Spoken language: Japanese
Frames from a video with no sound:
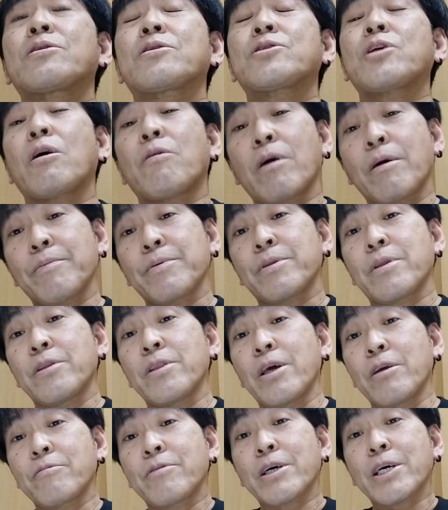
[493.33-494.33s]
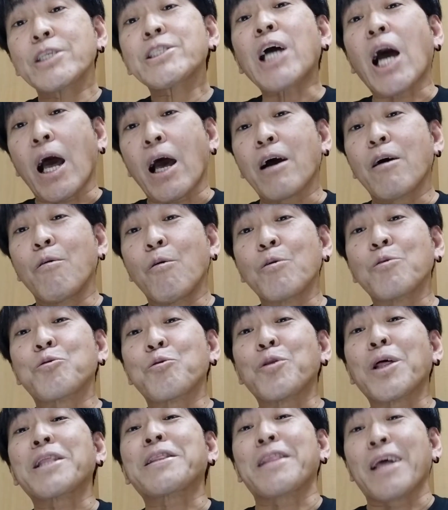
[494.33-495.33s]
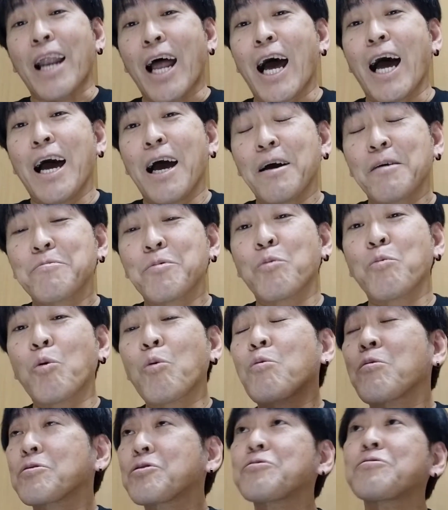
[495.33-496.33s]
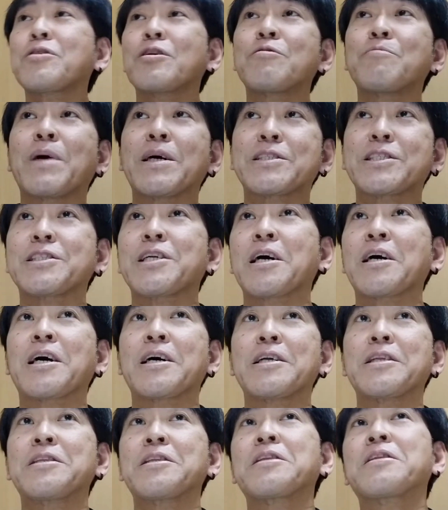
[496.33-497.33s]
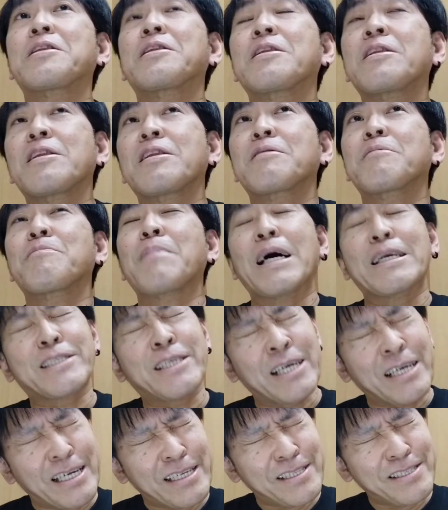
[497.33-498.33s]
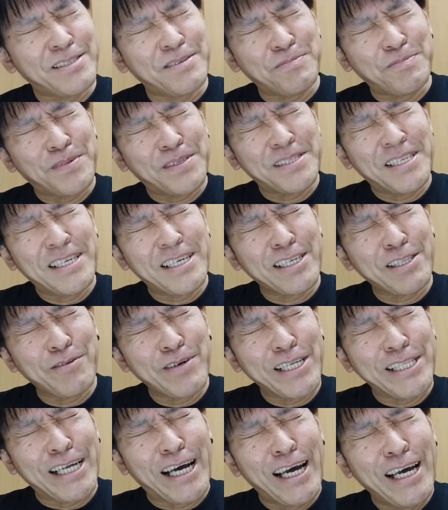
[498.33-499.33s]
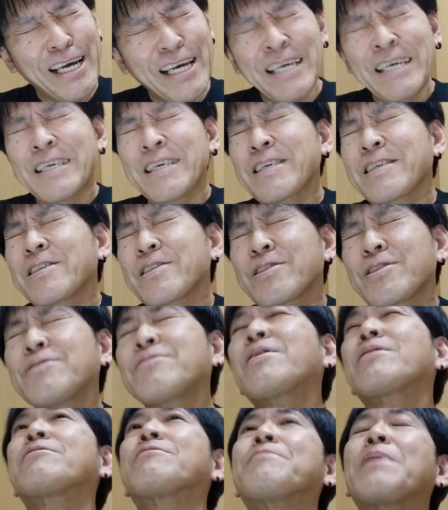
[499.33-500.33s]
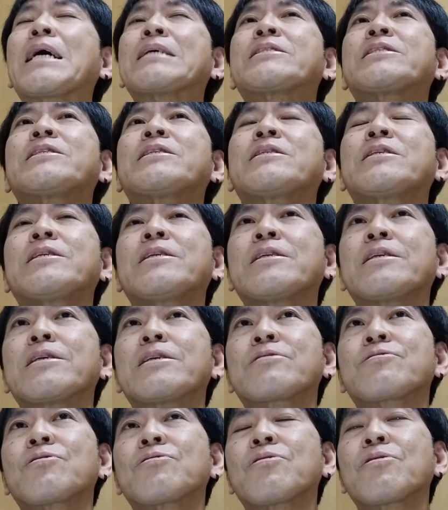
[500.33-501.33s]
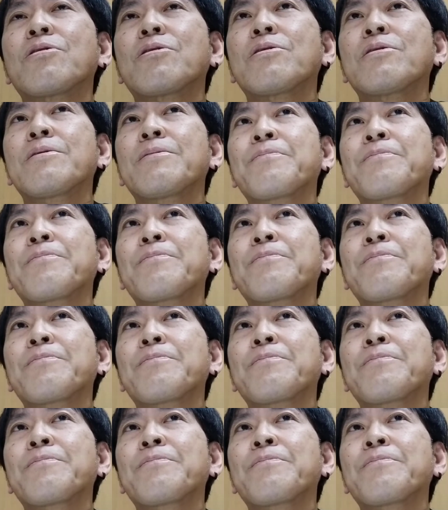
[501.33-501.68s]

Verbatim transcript: シャワー浴びて寝るだけじゃん本当だったらでもこの住んでる町なんか町なんかって言い方悪いな住んでる町にその